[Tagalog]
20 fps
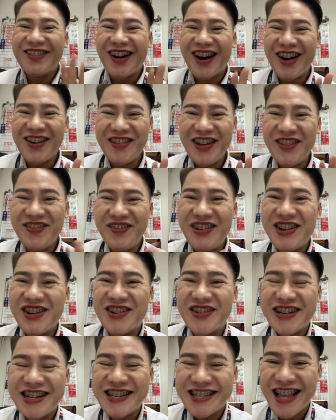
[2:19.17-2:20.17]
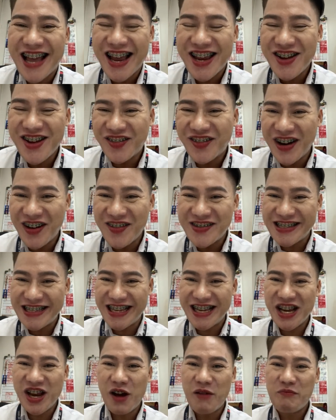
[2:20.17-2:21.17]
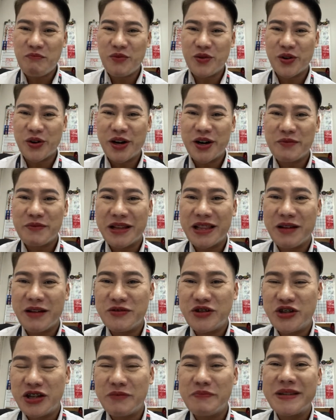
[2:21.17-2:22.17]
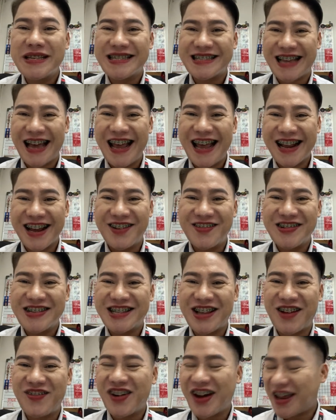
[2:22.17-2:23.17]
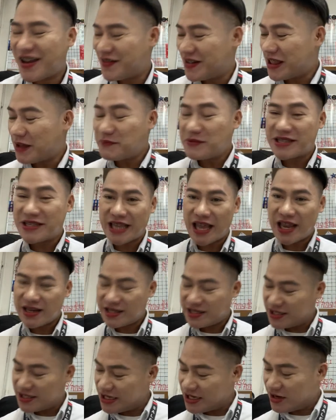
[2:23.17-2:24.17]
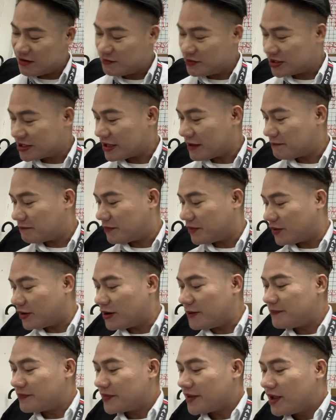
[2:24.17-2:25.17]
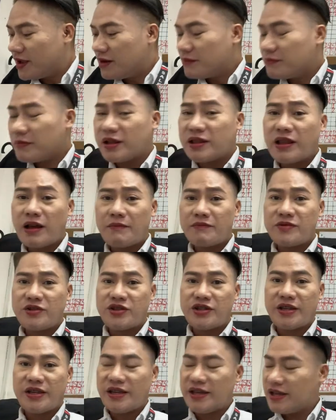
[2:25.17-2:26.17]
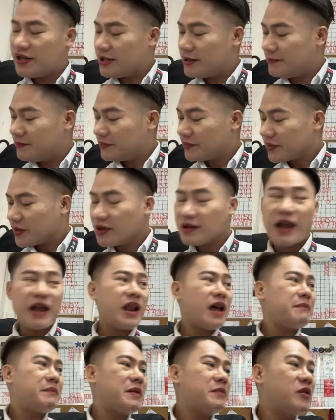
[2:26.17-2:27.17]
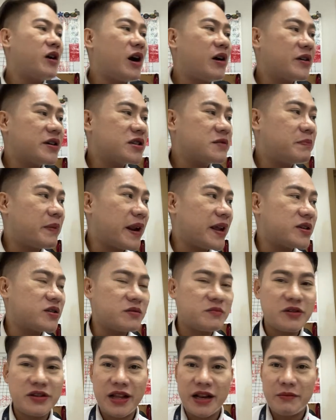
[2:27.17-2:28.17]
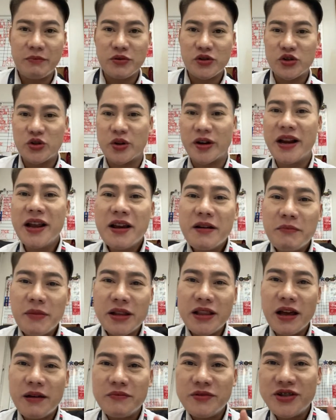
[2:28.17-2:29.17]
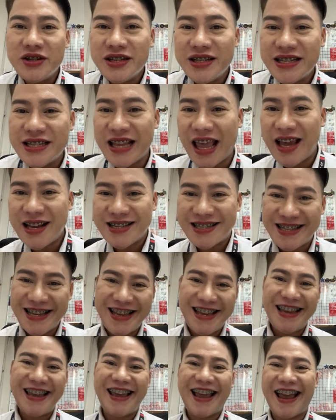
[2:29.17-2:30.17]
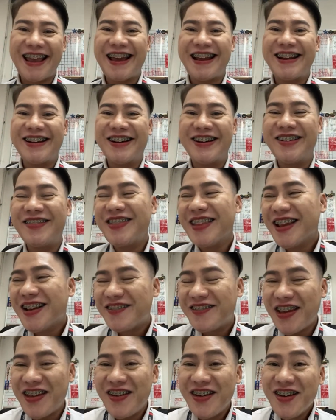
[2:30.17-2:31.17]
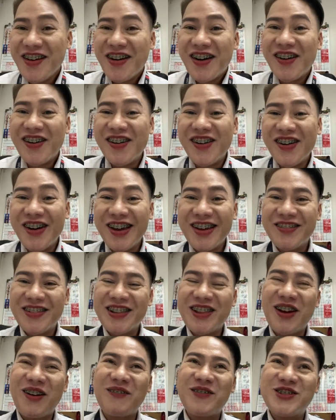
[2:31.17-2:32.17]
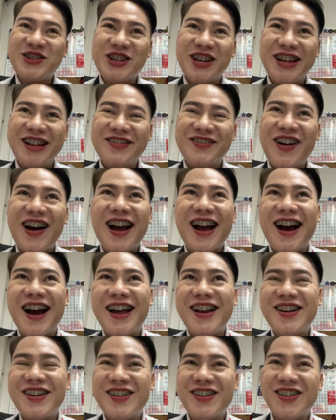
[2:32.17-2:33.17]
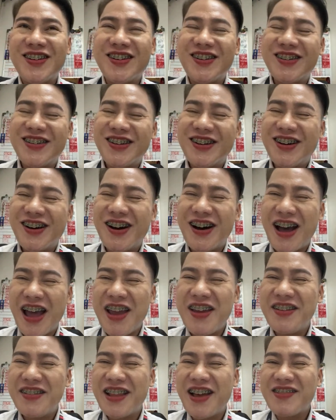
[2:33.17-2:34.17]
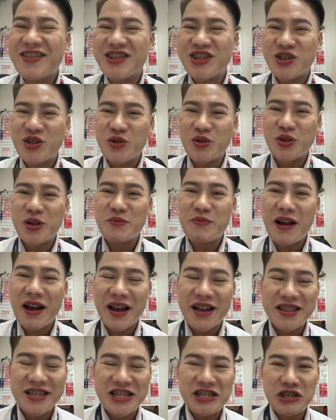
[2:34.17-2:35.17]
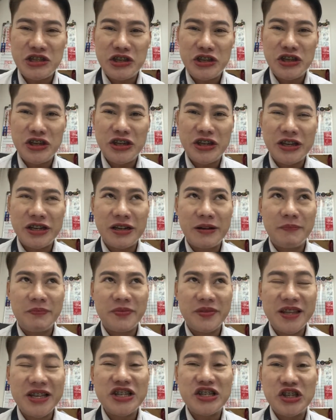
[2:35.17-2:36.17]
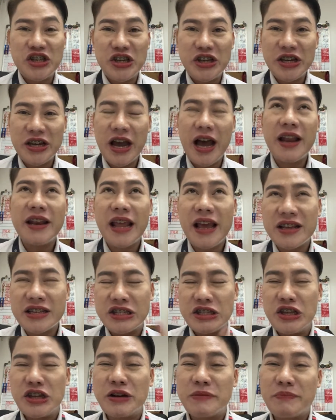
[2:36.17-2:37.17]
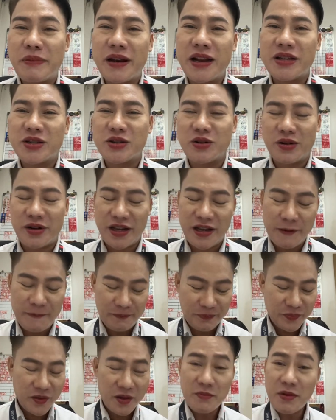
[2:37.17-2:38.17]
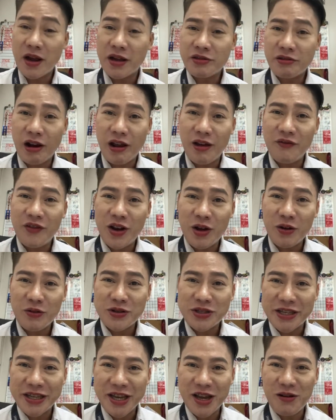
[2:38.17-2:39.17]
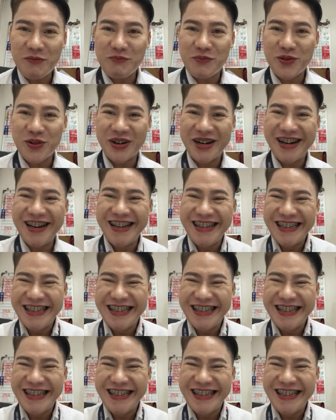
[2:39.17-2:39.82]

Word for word: wow, may viewers tayo from Singapore. Madam Jean Misal, kamusta po kayo? Madam Sexy, kamusta po? Madam Jean, hanapin mo nga ako espresso muna na brochure. Madam Jean Sexy, ayan no. May, uy, Madam Jean, baka ano, I'm not sure, baka this year, this year, ah, next year pala, sorry, makatravel ako Singapore.